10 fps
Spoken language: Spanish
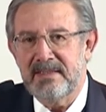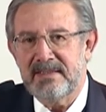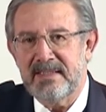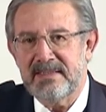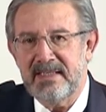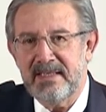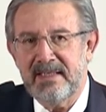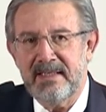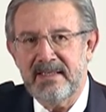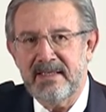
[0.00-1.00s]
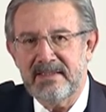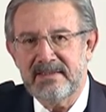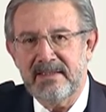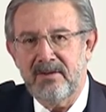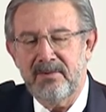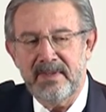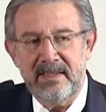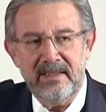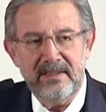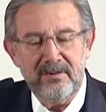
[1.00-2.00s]
se acerquen a esta
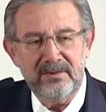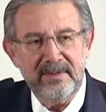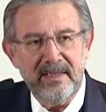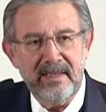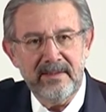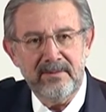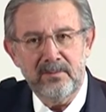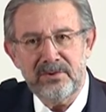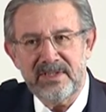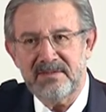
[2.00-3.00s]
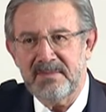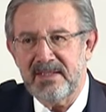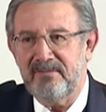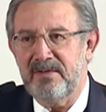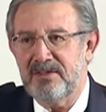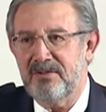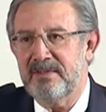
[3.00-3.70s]
obra encontrarán muchas más reflexiones